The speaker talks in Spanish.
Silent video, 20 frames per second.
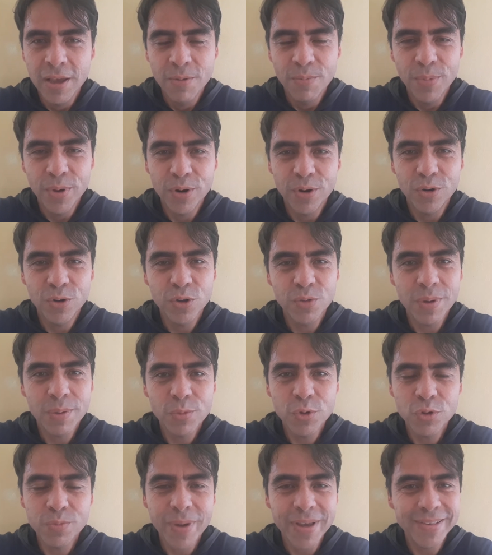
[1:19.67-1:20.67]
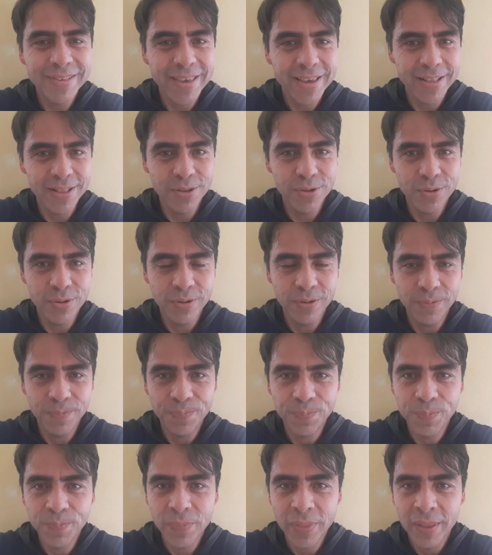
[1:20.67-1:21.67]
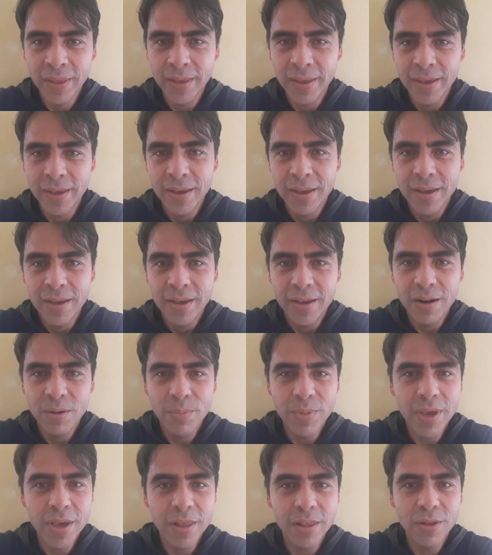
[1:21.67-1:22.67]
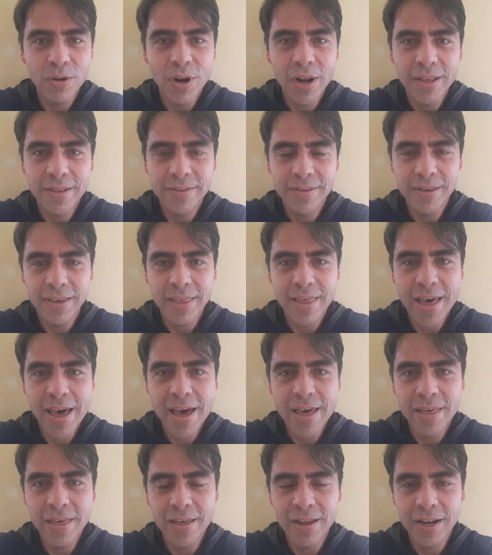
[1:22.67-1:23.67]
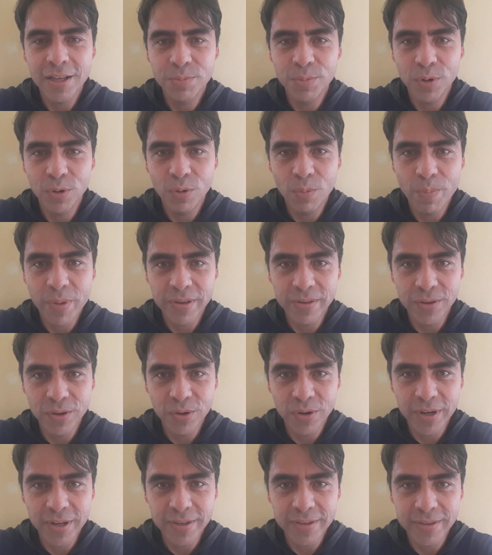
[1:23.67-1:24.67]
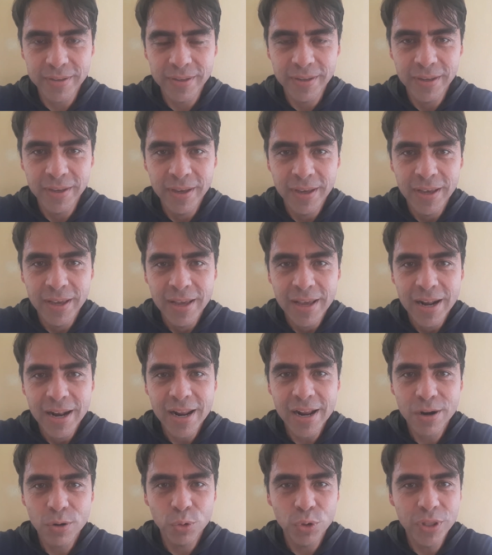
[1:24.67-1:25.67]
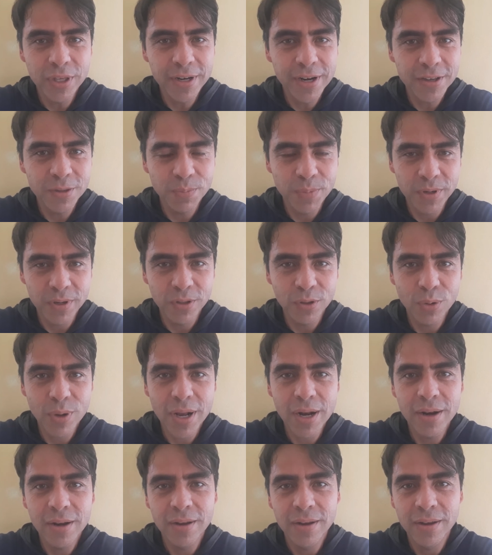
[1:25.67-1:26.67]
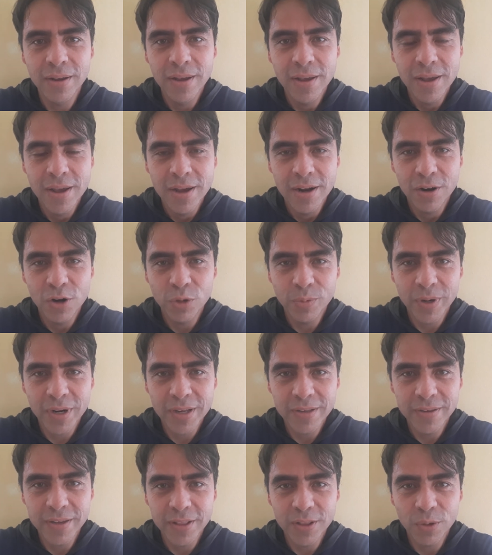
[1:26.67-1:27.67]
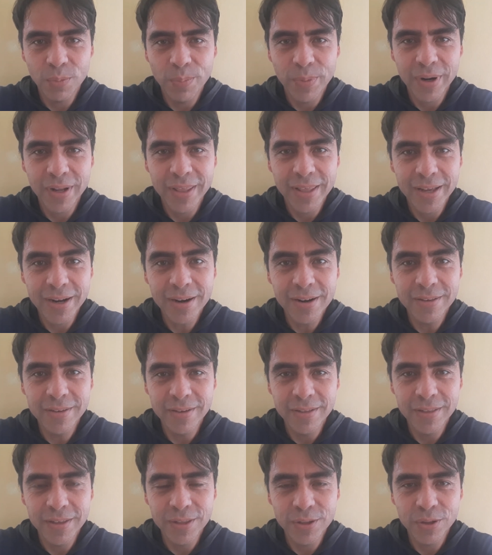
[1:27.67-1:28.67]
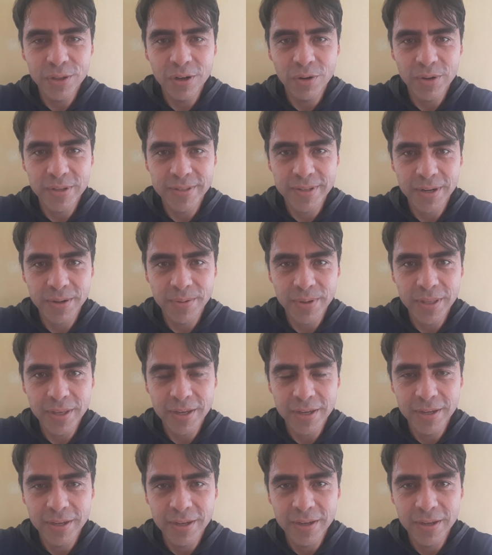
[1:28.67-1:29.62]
pero nos vamos vaciando, el miedo, la ansiedad, las preocupaciones, la rutina espiritual nos van haciendo perder el sentido de nuestra vida.